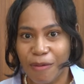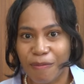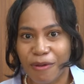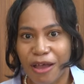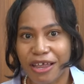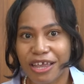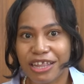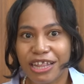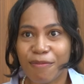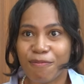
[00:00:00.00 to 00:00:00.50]

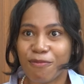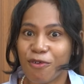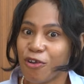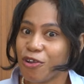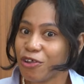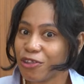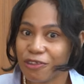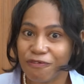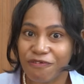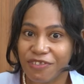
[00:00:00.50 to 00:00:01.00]
apakah kita
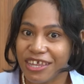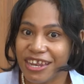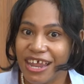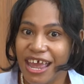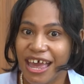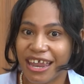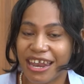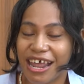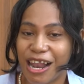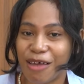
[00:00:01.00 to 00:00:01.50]
produktif
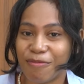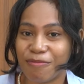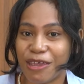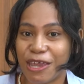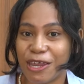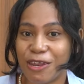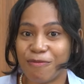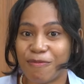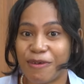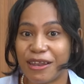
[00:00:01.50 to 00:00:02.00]
tidak dalam
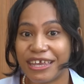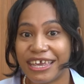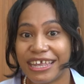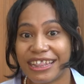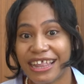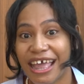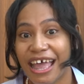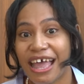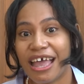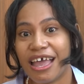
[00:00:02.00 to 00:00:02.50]
kehidupan
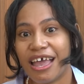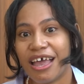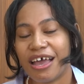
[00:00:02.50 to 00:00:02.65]
kita.